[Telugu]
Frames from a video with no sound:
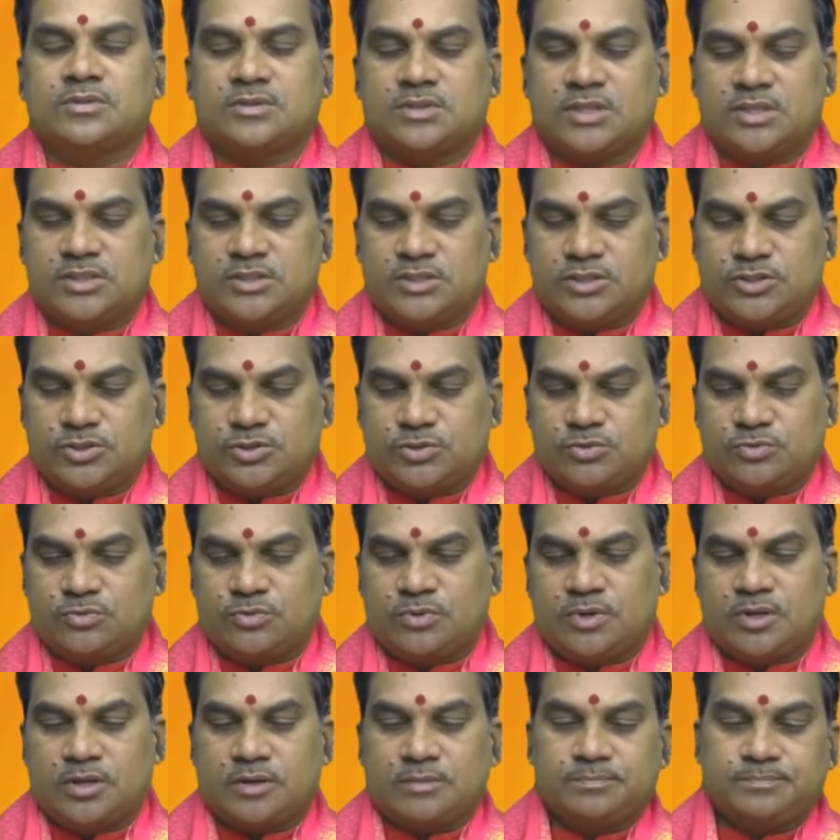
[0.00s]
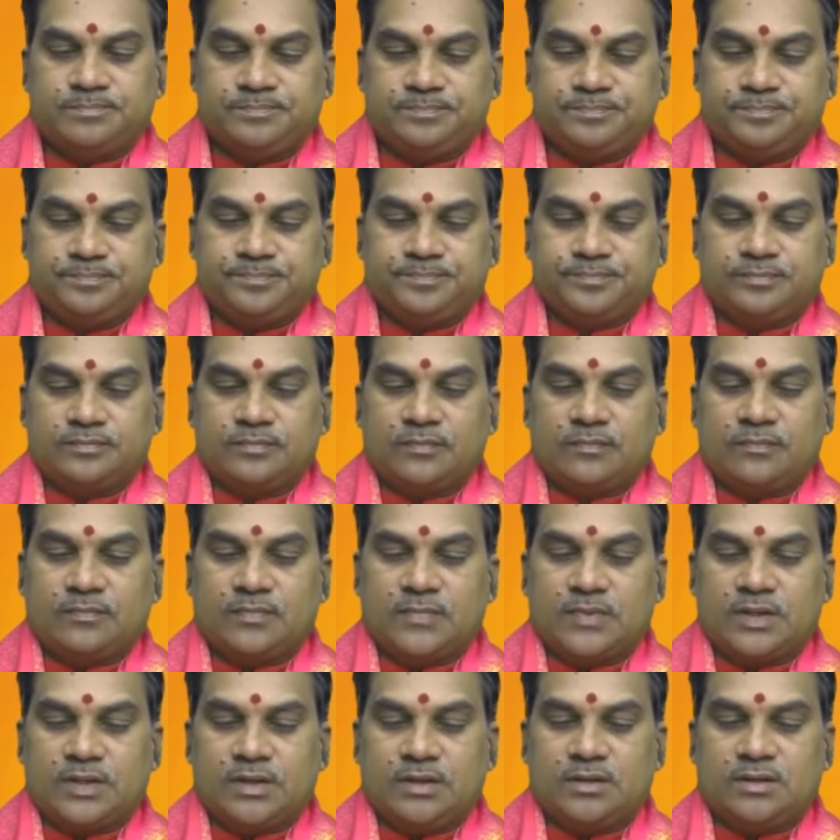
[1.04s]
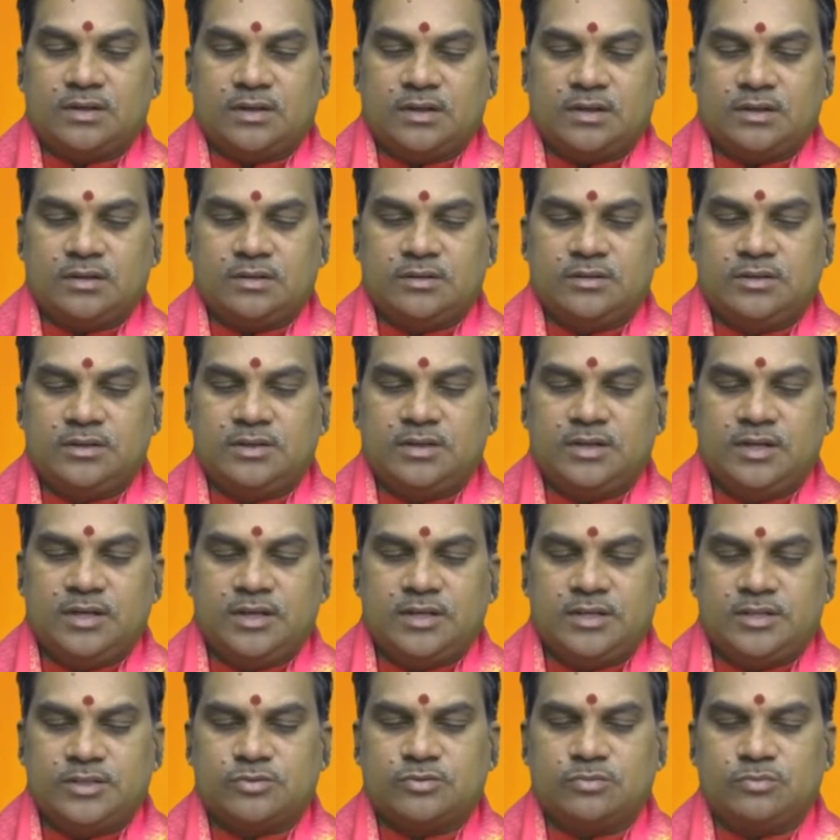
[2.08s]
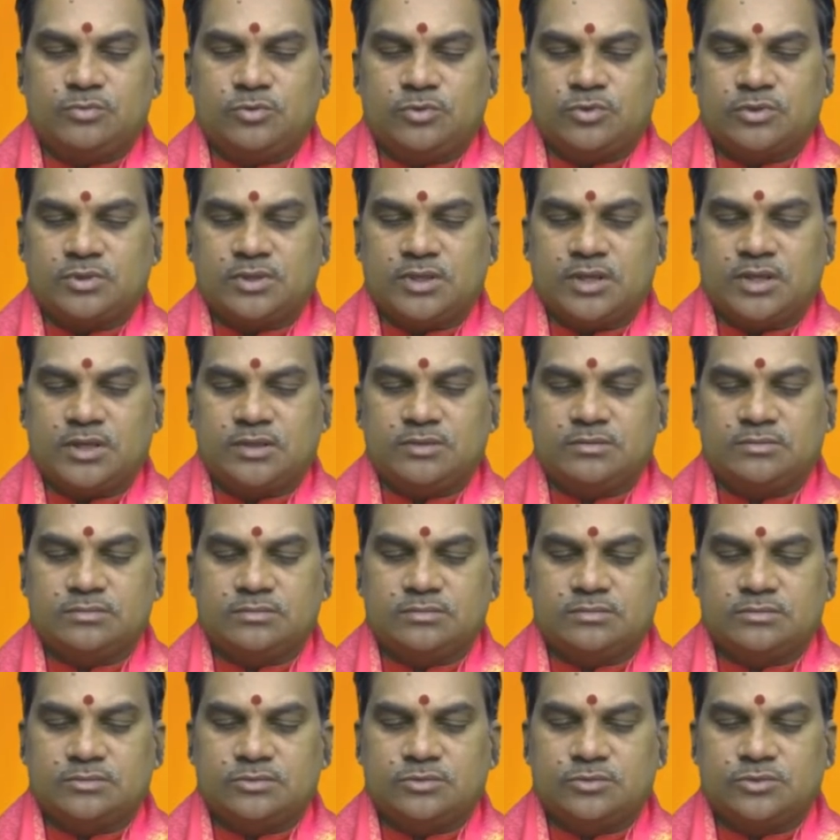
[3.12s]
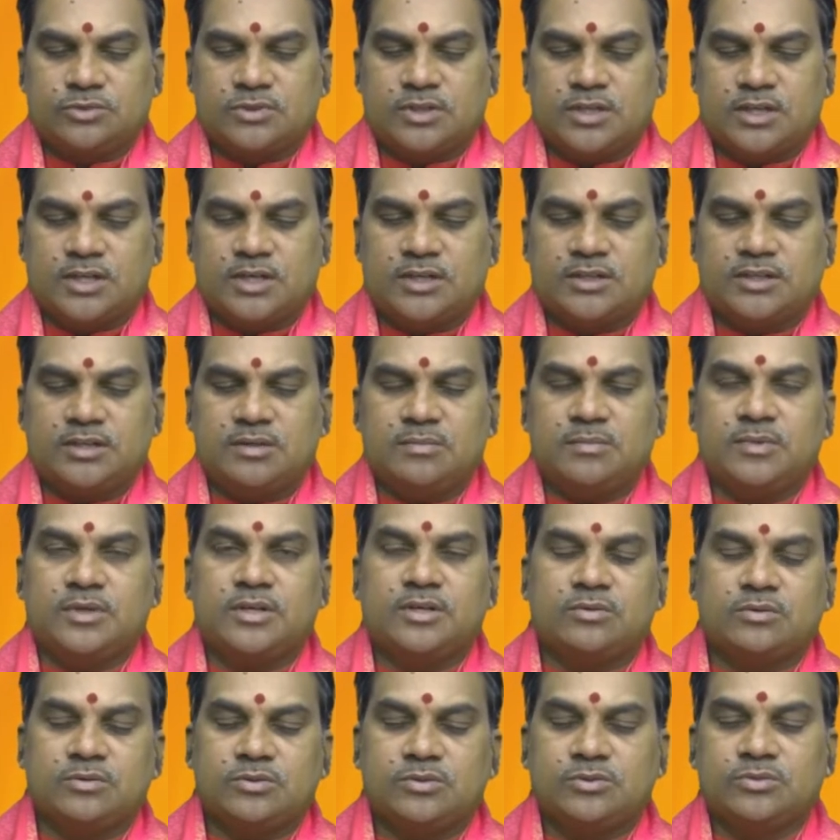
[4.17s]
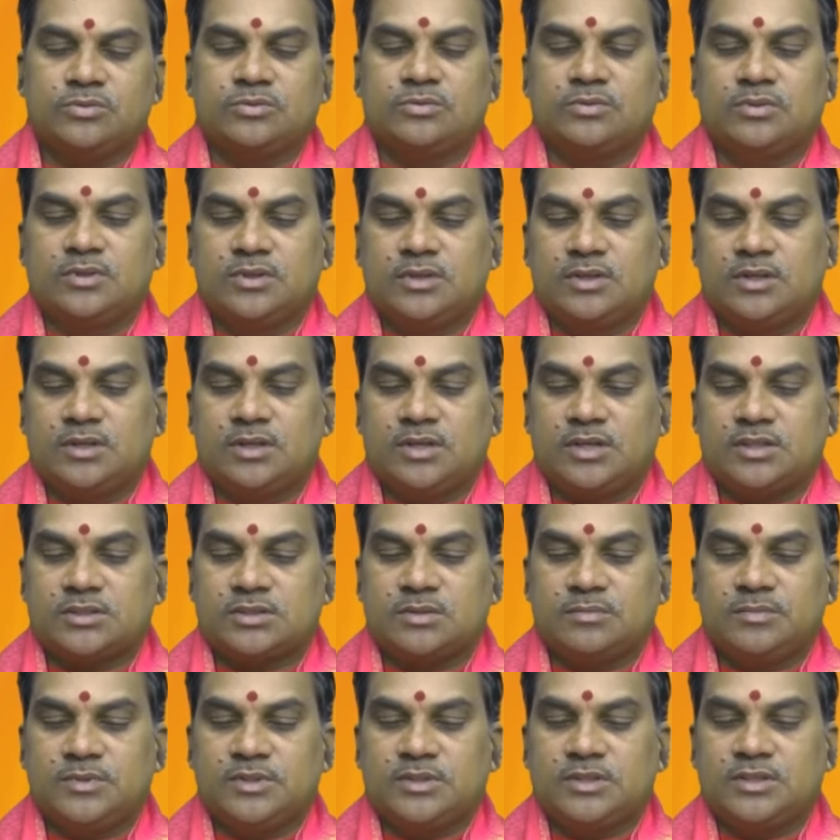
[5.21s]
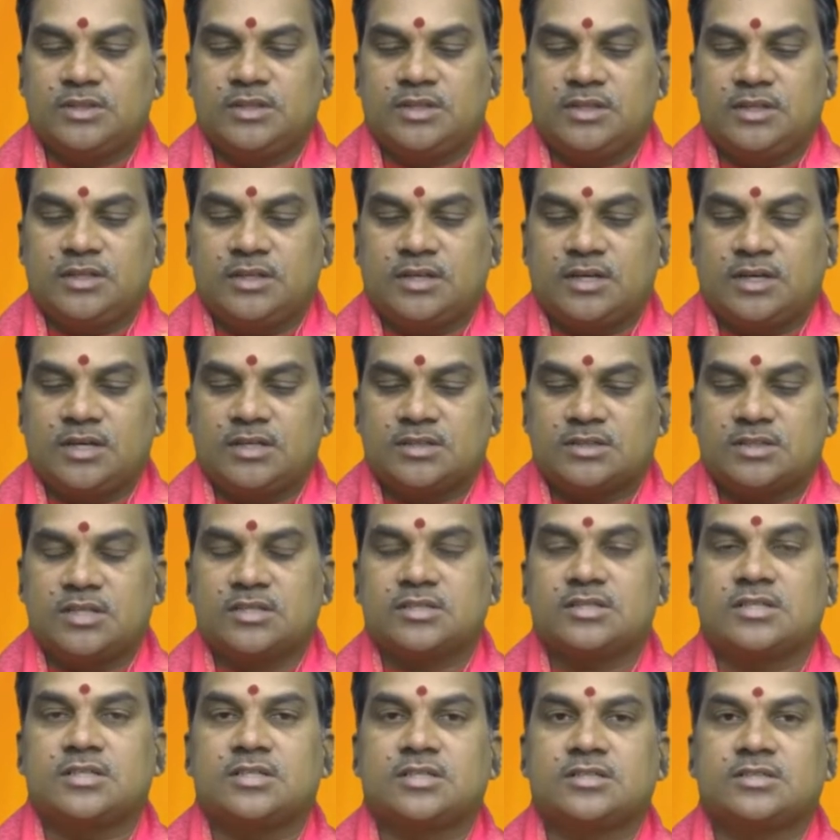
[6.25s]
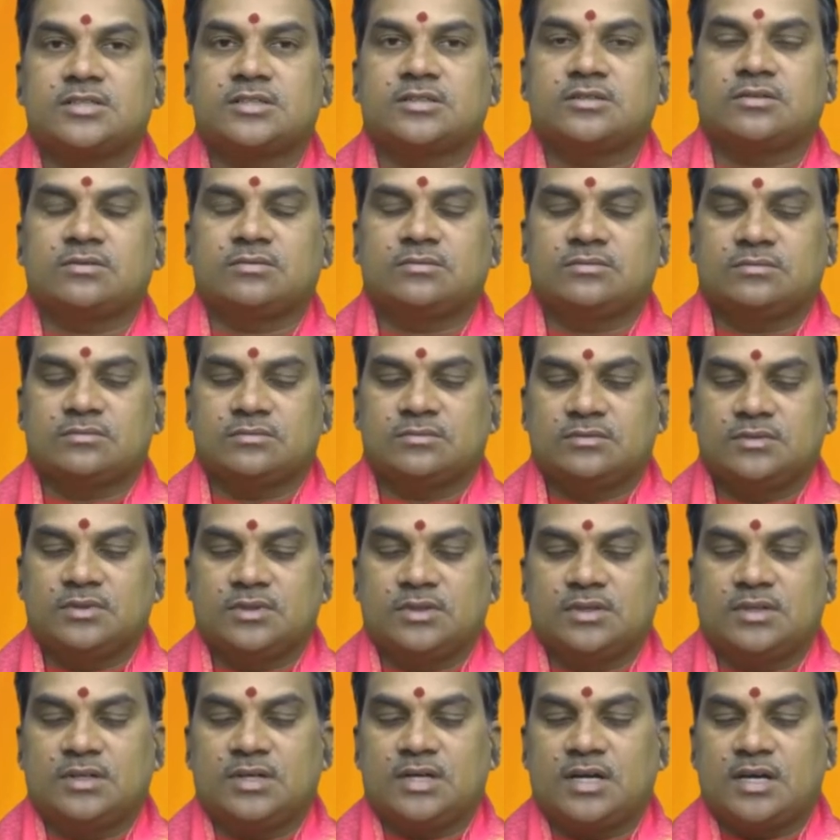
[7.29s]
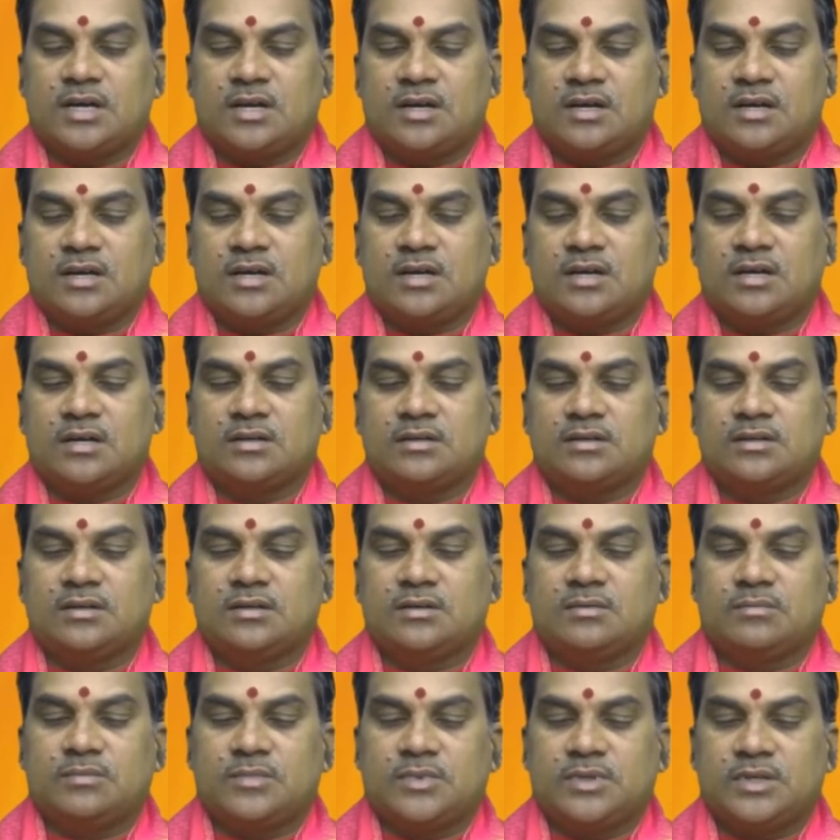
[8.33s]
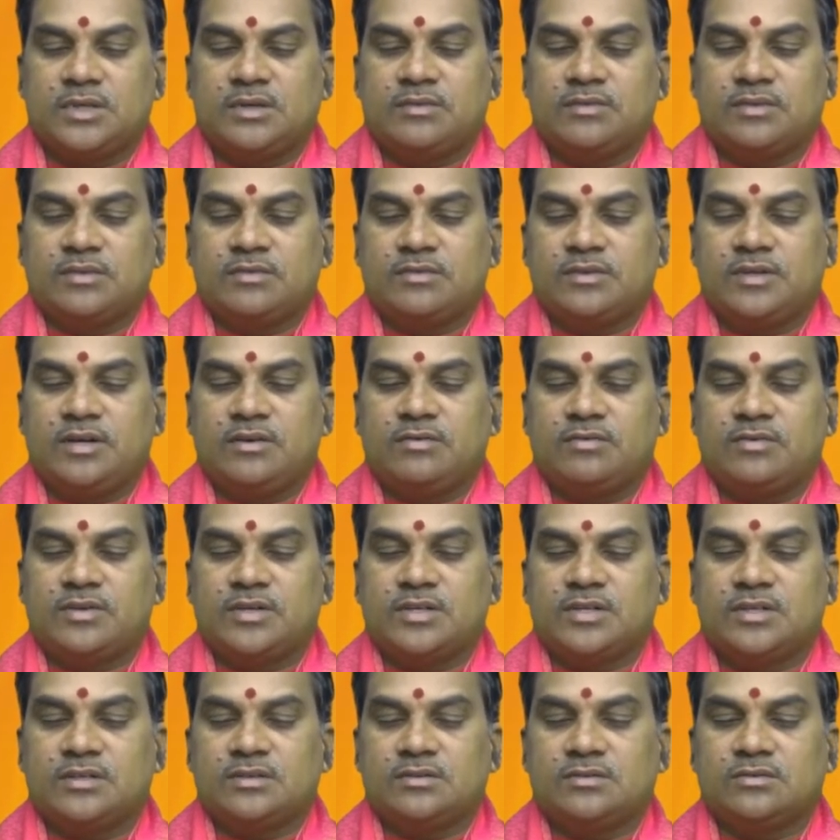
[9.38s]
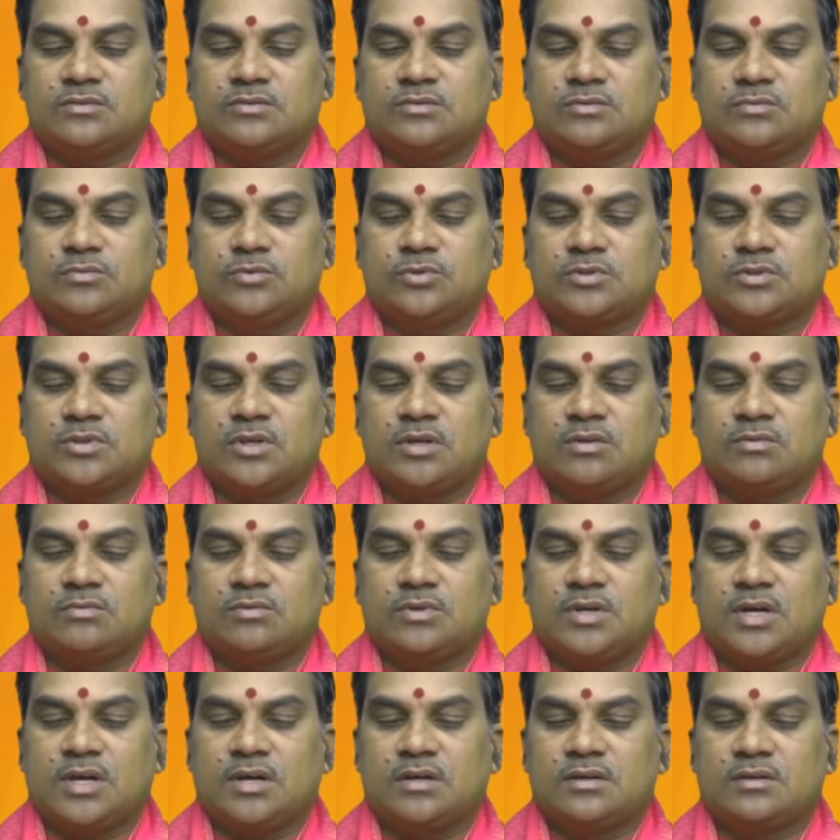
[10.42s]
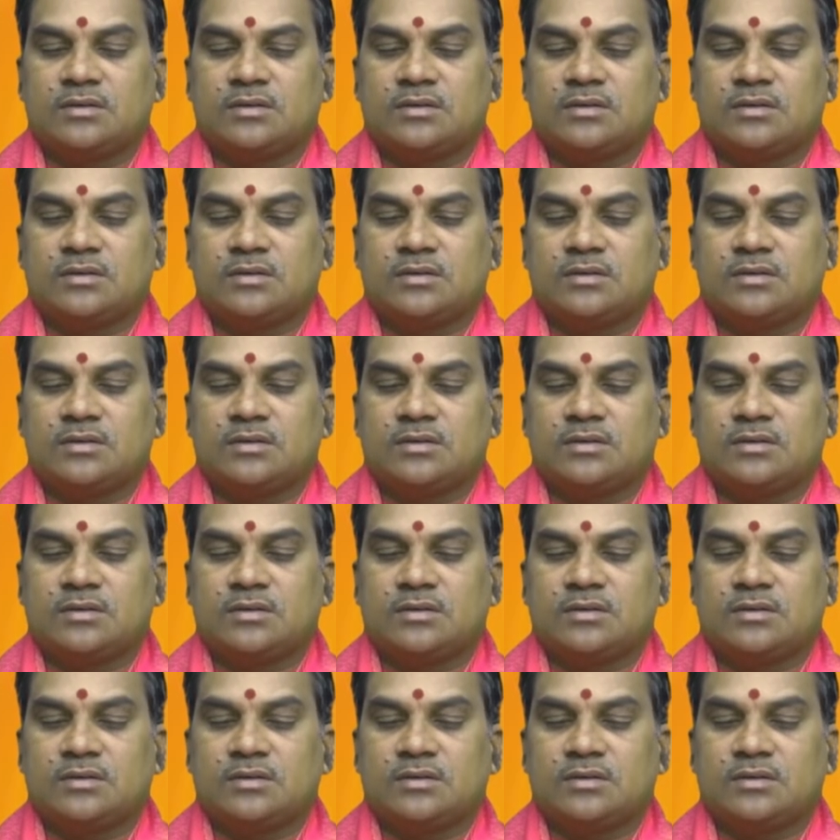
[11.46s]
సంచరిస్తూ ఉన్నారు ఇక ఈ నేటి సుముహూర్తాలను చూసినట్టయితే మరి ఈరోజు అష్టమి తిథి ఆశ్లేష నక్షత్రం కారణంగా మరి ఏ విధమైనటువంటి సుముహూర్తాలు కూడా